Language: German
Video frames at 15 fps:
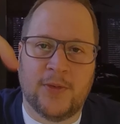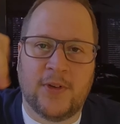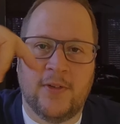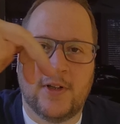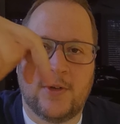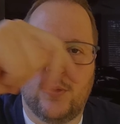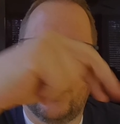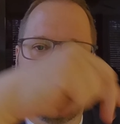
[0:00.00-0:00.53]
auf der
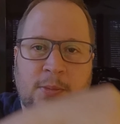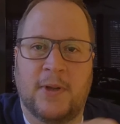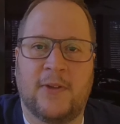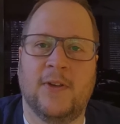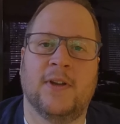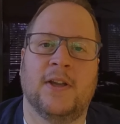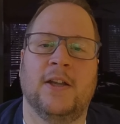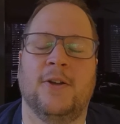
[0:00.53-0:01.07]
Weltkugel
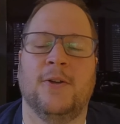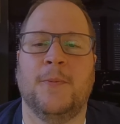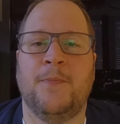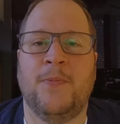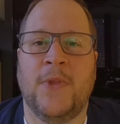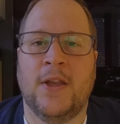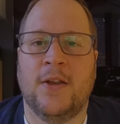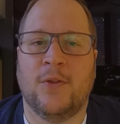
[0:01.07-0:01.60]
spazieren geht.
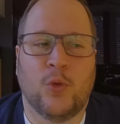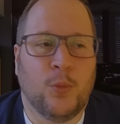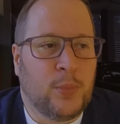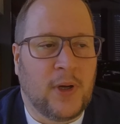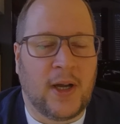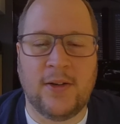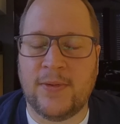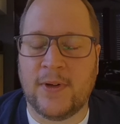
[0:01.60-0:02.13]

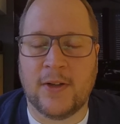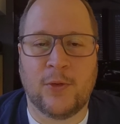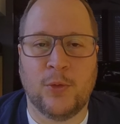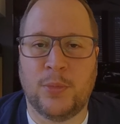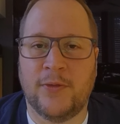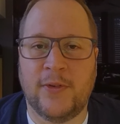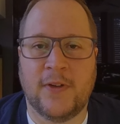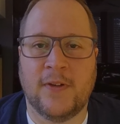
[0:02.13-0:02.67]
Super einfach,
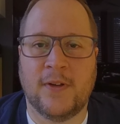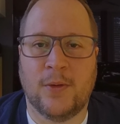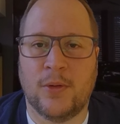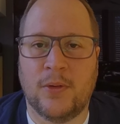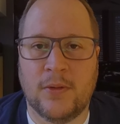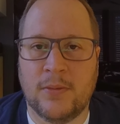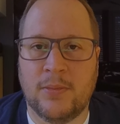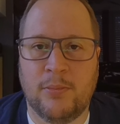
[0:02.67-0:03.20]
super witzig
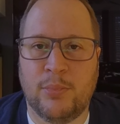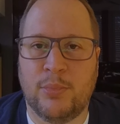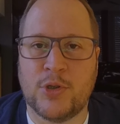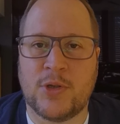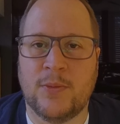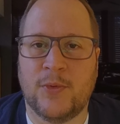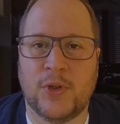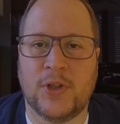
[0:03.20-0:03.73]
und
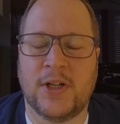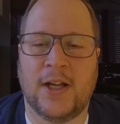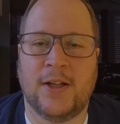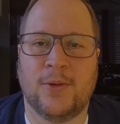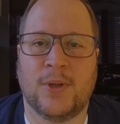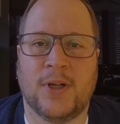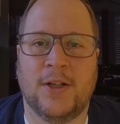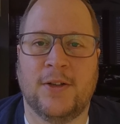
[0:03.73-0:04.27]
bestimmt für den
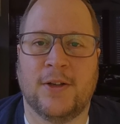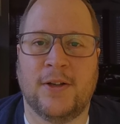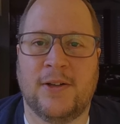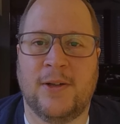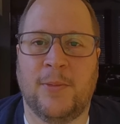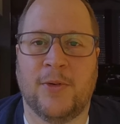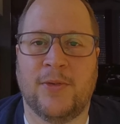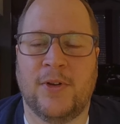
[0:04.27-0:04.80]
einen oder anderen
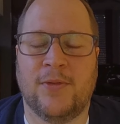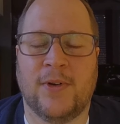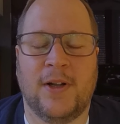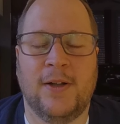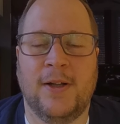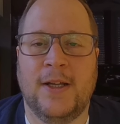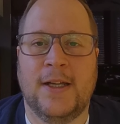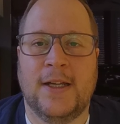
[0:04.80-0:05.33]
Clip auf jeden
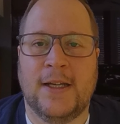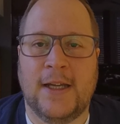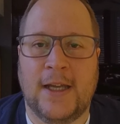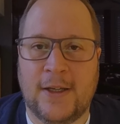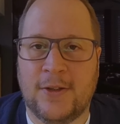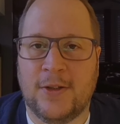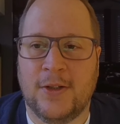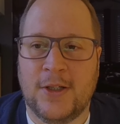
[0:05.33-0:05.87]
Fall
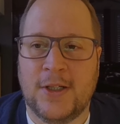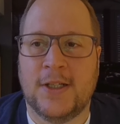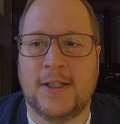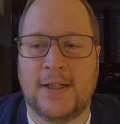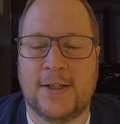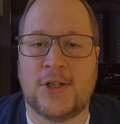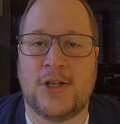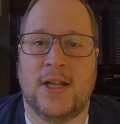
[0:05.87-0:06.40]
echt
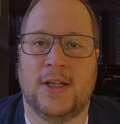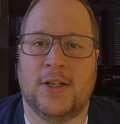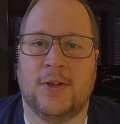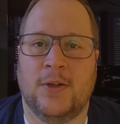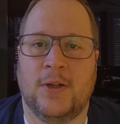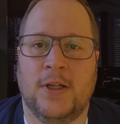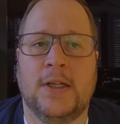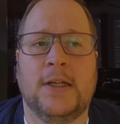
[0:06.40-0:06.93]
nicht
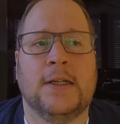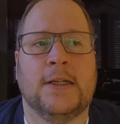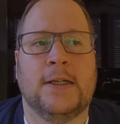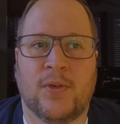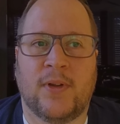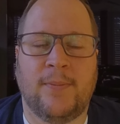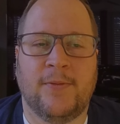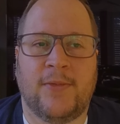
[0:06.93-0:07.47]
schlecht.
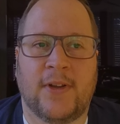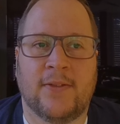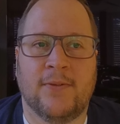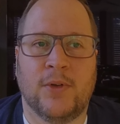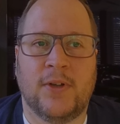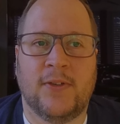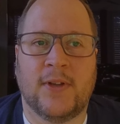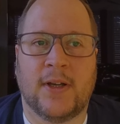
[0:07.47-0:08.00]
Zusammenfassend
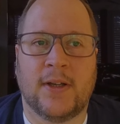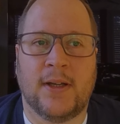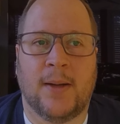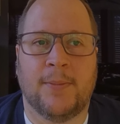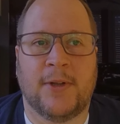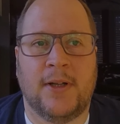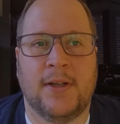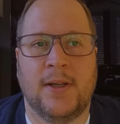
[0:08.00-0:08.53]
würde ich sagen, ihr
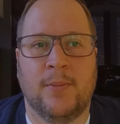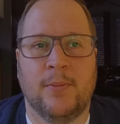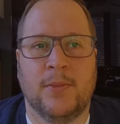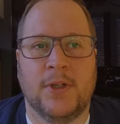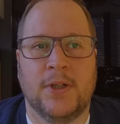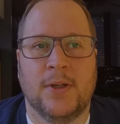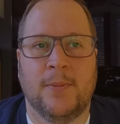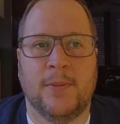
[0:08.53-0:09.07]
habt halt
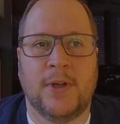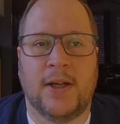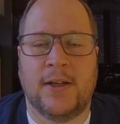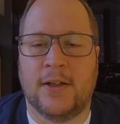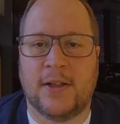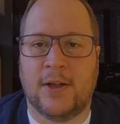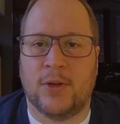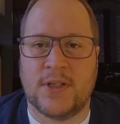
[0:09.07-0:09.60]
eben ähm,
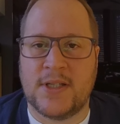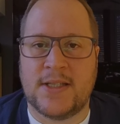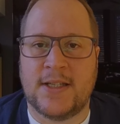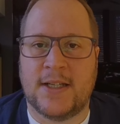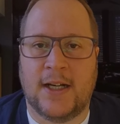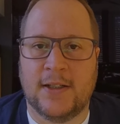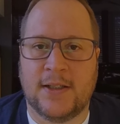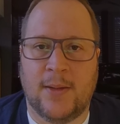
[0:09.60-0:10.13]
eine
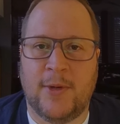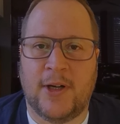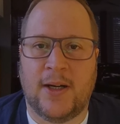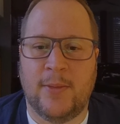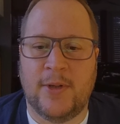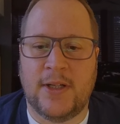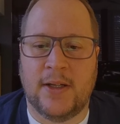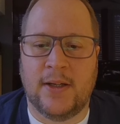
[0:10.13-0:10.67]

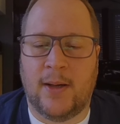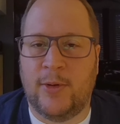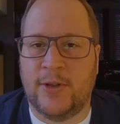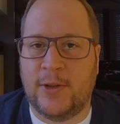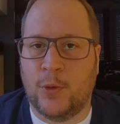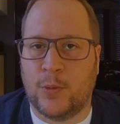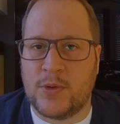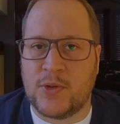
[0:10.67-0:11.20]
360-Grad-Kamera, mit der ihr aber
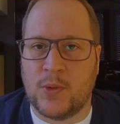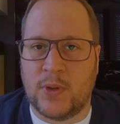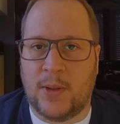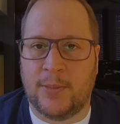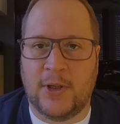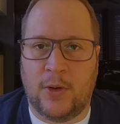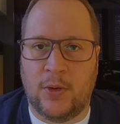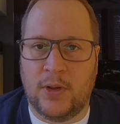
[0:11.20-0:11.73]
die Option
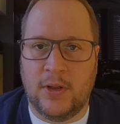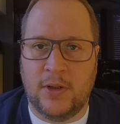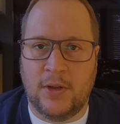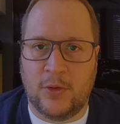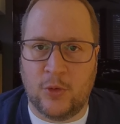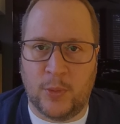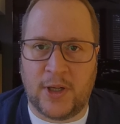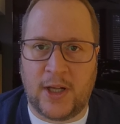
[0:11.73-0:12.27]
habt, auch
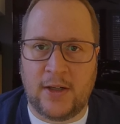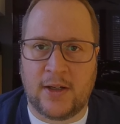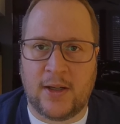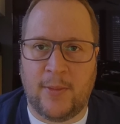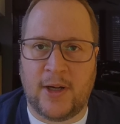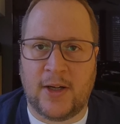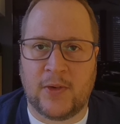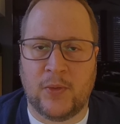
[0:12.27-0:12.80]
nur mit einer
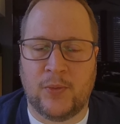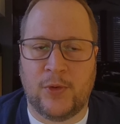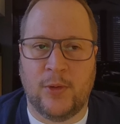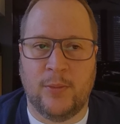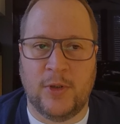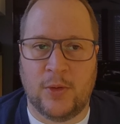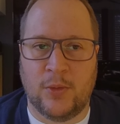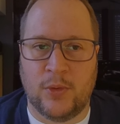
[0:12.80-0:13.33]
Kamera zu
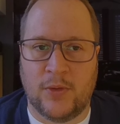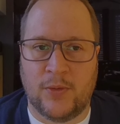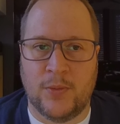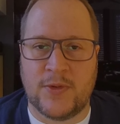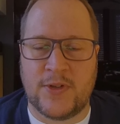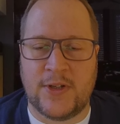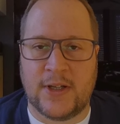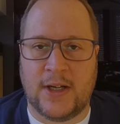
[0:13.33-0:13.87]
filmen, in
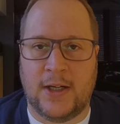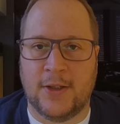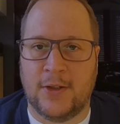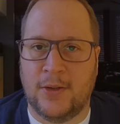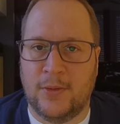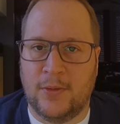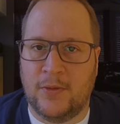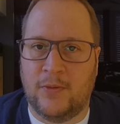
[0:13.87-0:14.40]
150
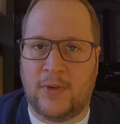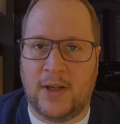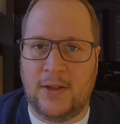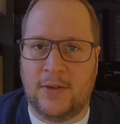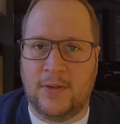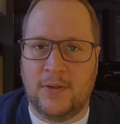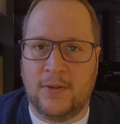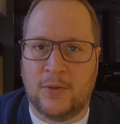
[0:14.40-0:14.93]
Grad,
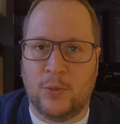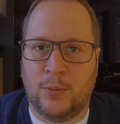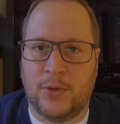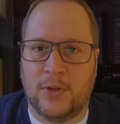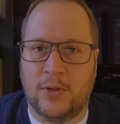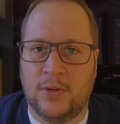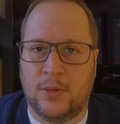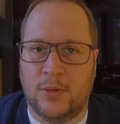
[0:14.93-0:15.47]
weit,
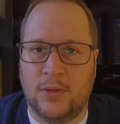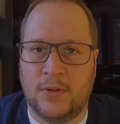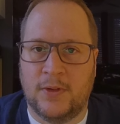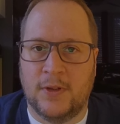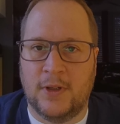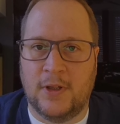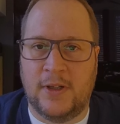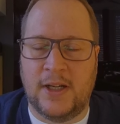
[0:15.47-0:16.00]
super und
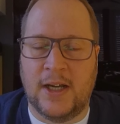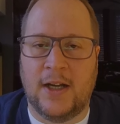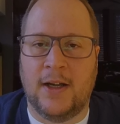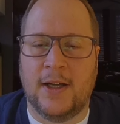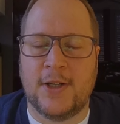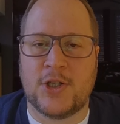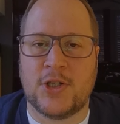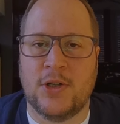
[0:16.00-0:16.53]
äh, linear
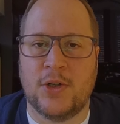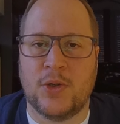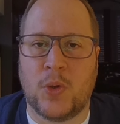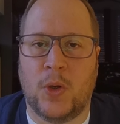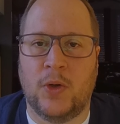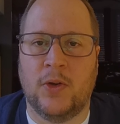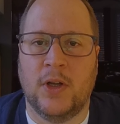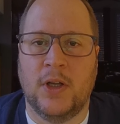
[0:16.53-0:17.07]
einstellen
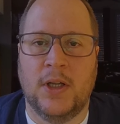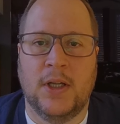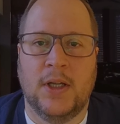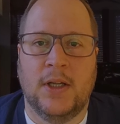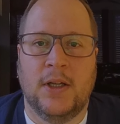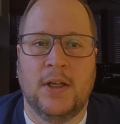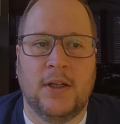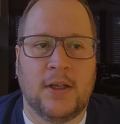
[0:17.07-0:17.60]
könnt.
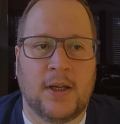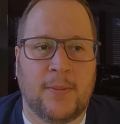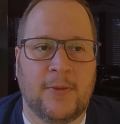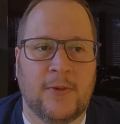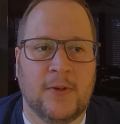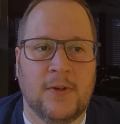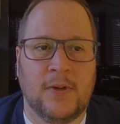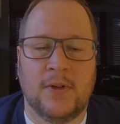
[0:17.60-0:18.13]
Ihr
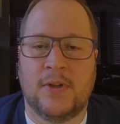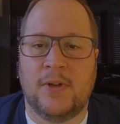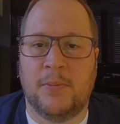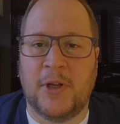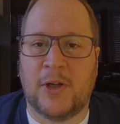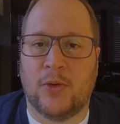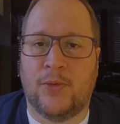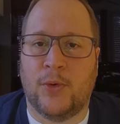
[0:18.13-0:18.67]
habt äh, die
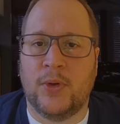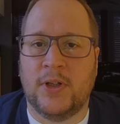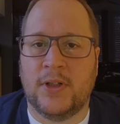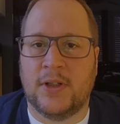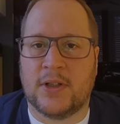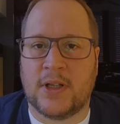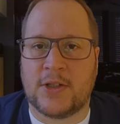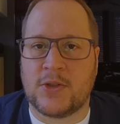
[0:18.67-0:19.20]
Mikrofone,
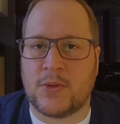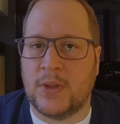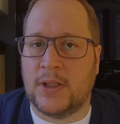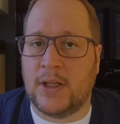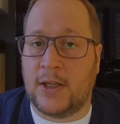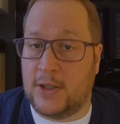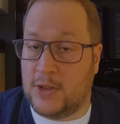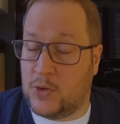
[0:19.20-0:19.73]
den
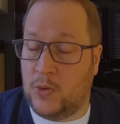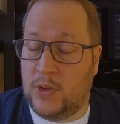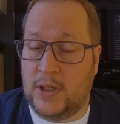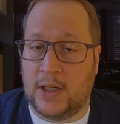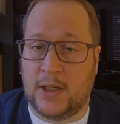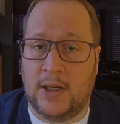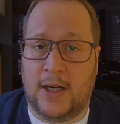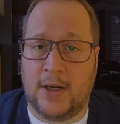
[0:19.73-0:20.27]
Touchscreen, eine schöne
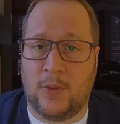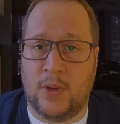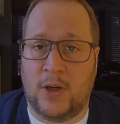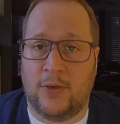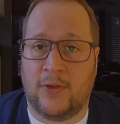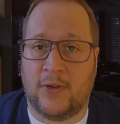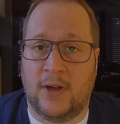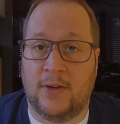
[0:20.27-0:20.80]
lange
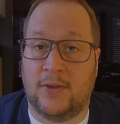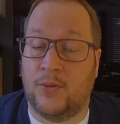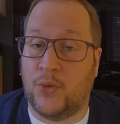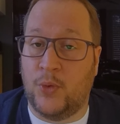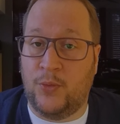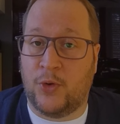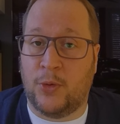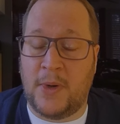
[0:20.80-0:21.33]
Akkulaufzeit,
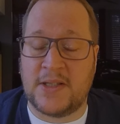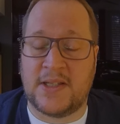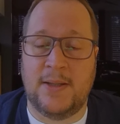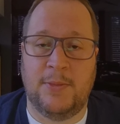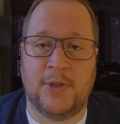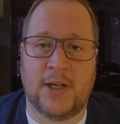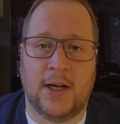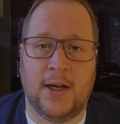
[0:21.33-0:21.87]

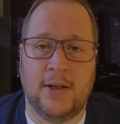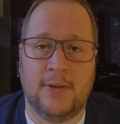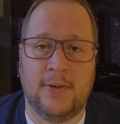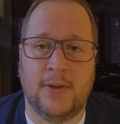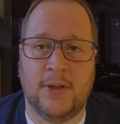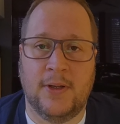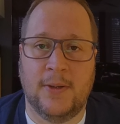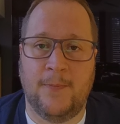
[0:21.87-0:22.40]
5,7K
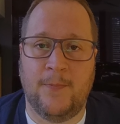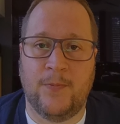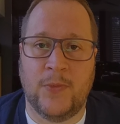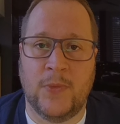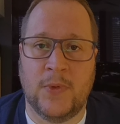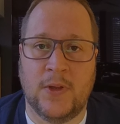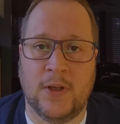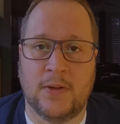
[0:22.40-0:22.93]
ähm,
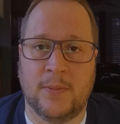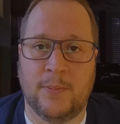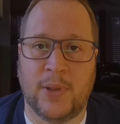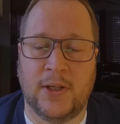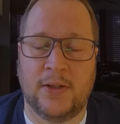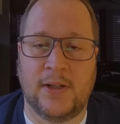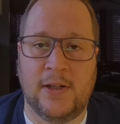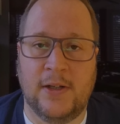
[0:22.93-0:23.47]

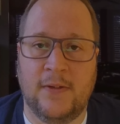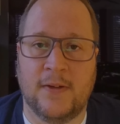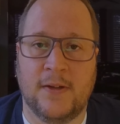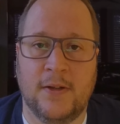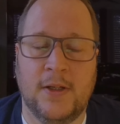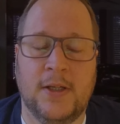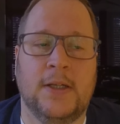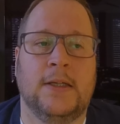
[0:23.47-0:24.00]
bringt die Linse.